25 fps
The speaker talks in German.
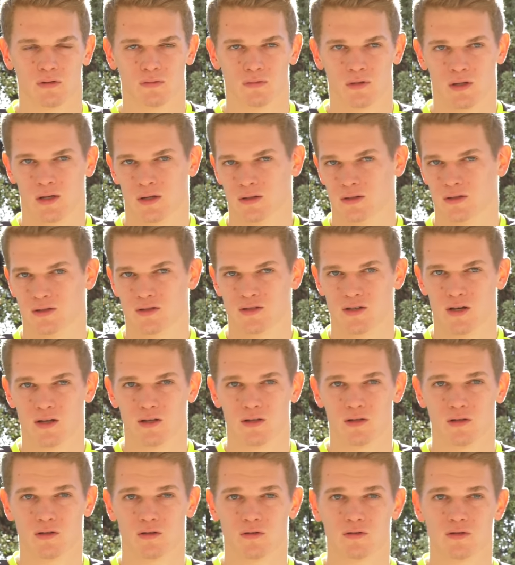ja, die
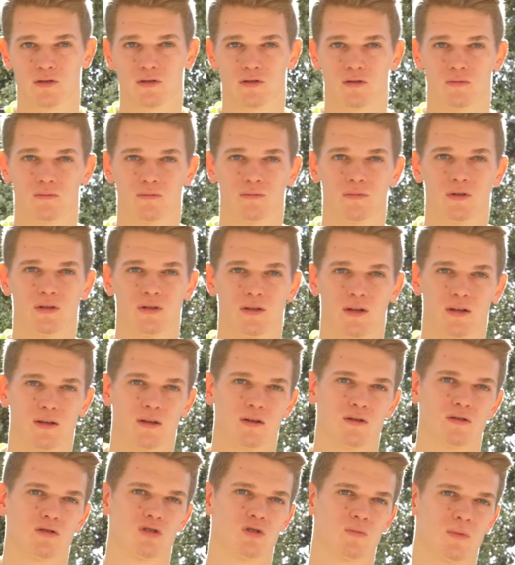Zeit genutzt, um
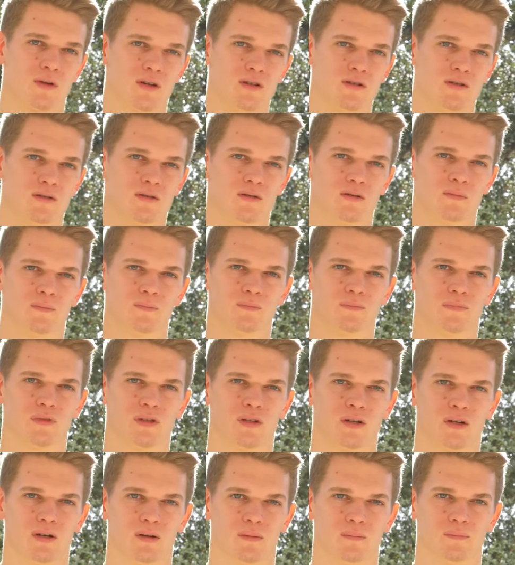miteinander zu sprechen,
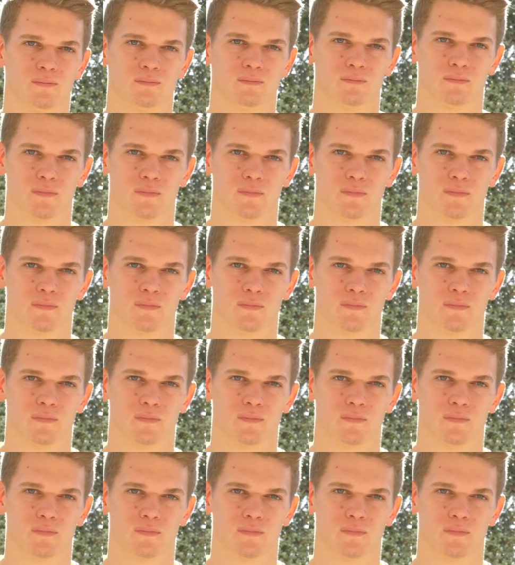ähm,